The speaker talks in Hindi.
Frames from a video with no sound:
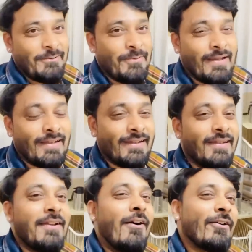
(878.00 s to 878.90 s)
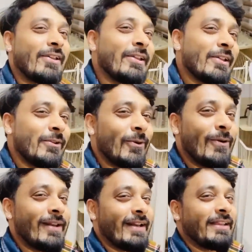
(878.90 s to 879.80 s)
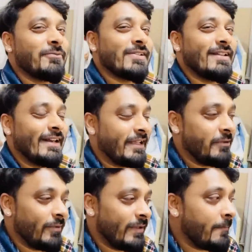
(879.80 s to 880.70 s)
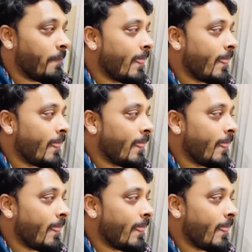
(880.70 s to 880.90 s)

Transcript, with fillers: हुआ है और किन किन लोगों को लग रहा था मुझे लड़की हुई है